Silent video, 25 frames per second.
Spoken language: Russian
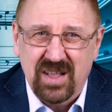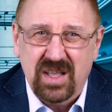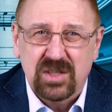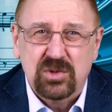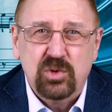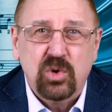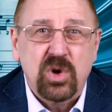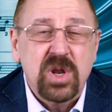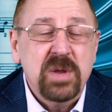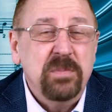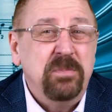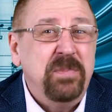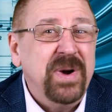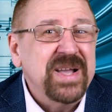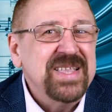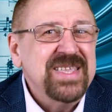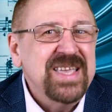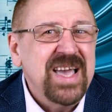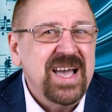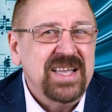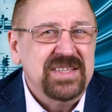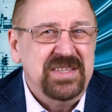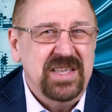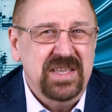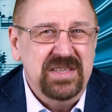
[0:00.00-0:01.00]
которые
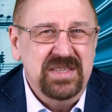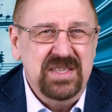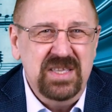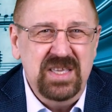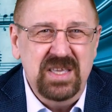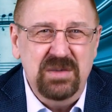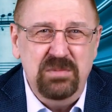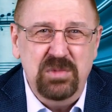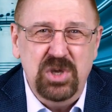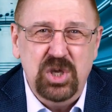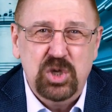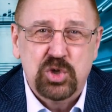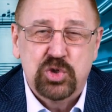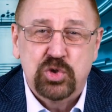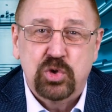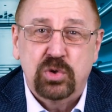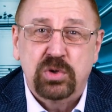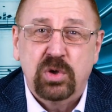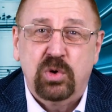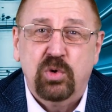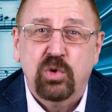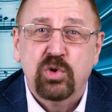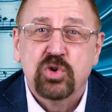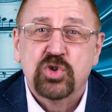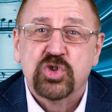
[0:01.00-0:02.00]
понятия не имеют, что
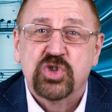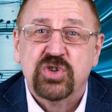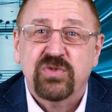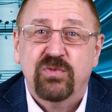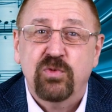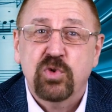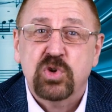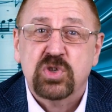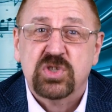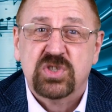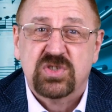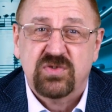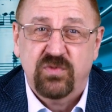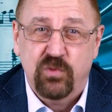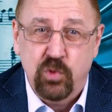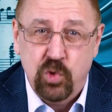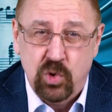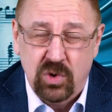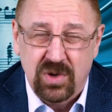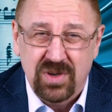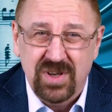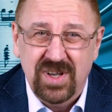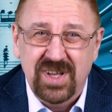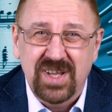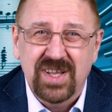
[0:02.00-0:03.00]
такое живой
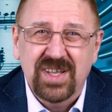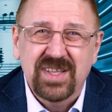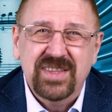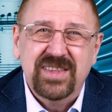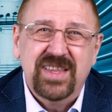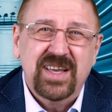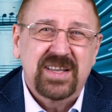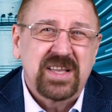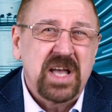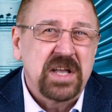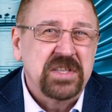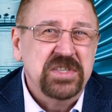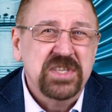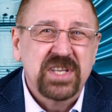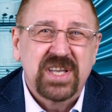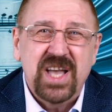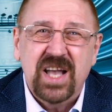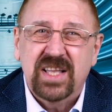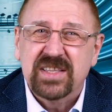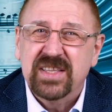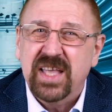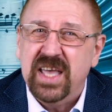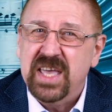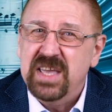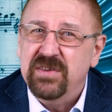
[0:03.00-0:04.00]
звук, так как
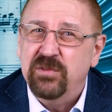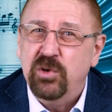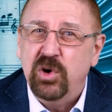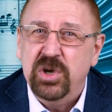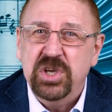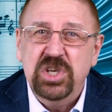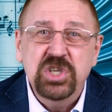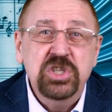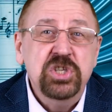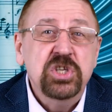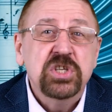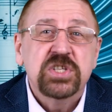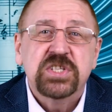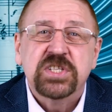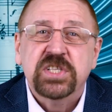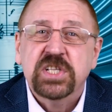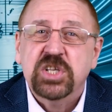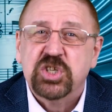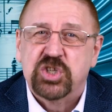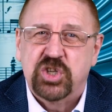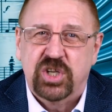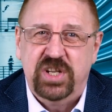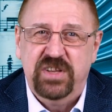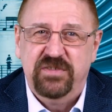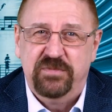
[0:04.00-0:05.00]
никогда его и не
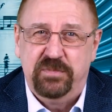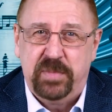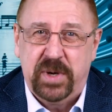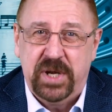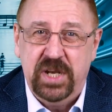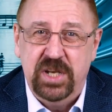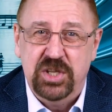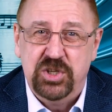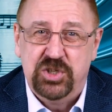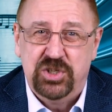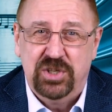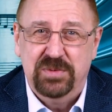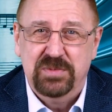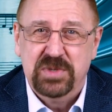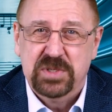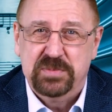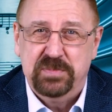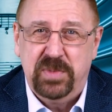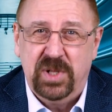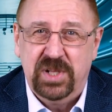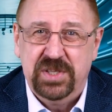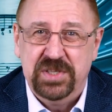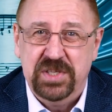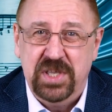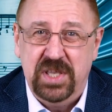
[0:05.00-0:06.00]
слышали в приличном
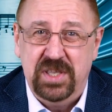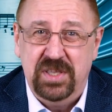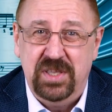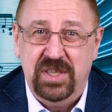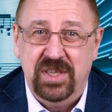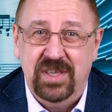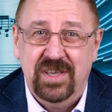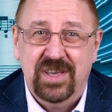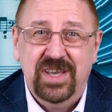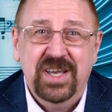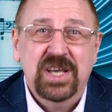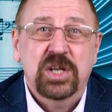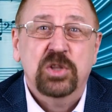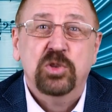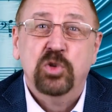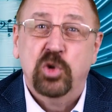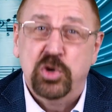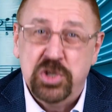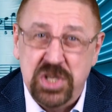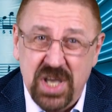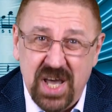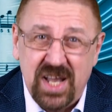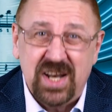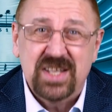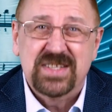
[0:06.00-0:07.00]
исполнении,
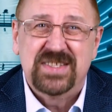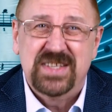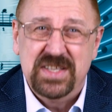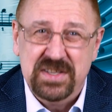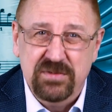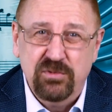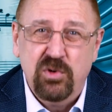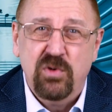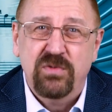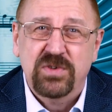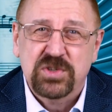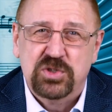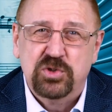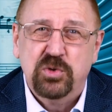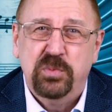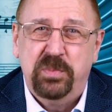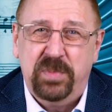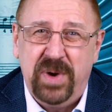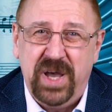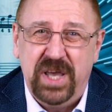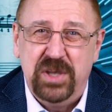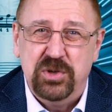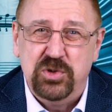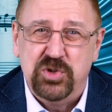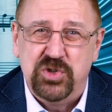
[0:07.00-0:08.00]
но яро за него
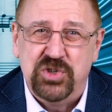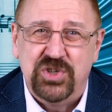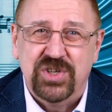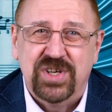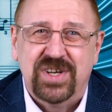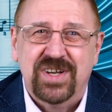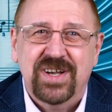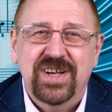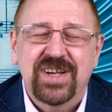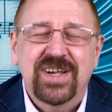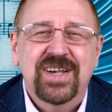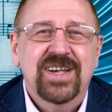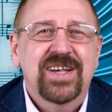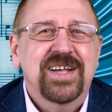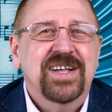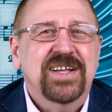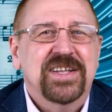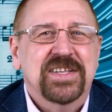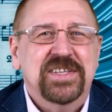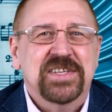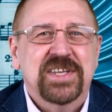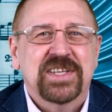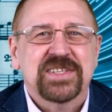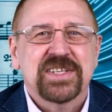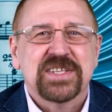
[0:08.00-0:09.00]
выступающих,
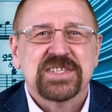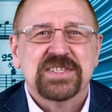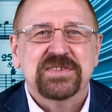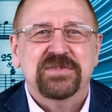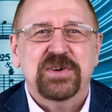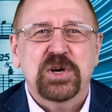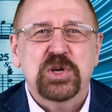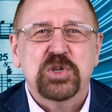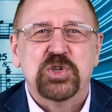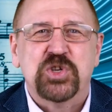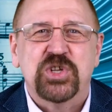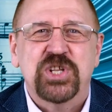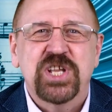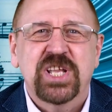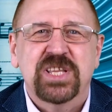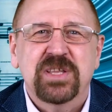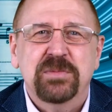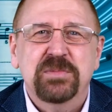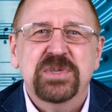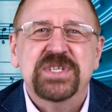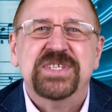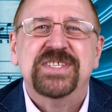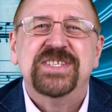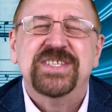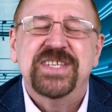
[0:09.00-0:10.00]
я называю
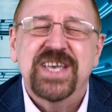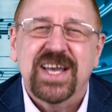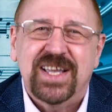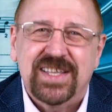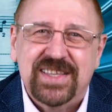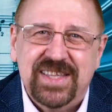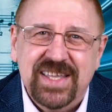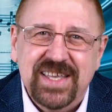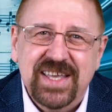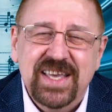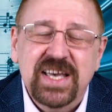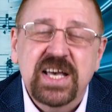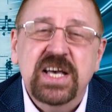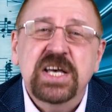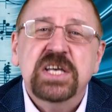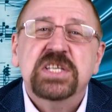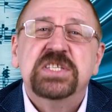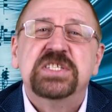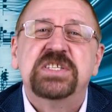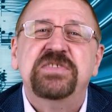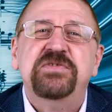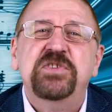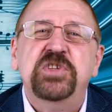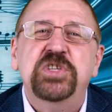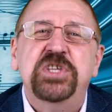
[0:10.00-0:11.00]
членами секты
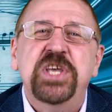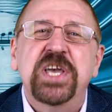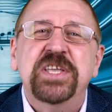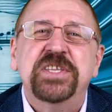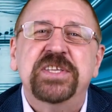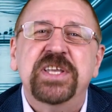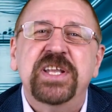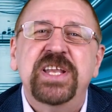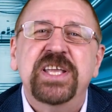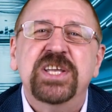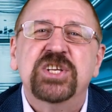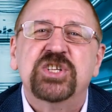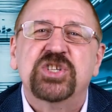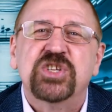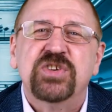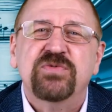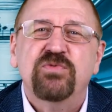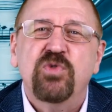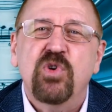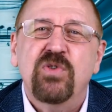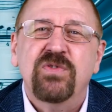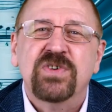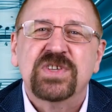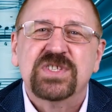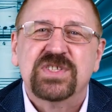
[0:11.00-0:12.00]
свидетелей
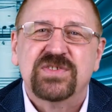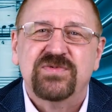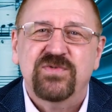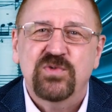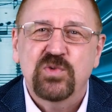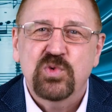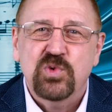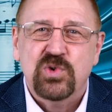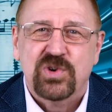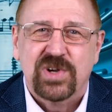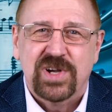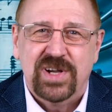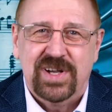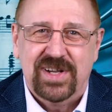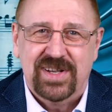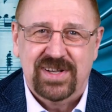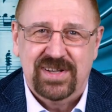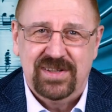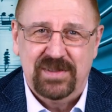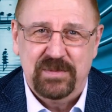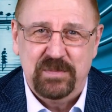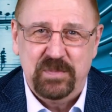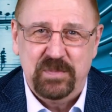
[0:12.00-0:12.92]
живого звука.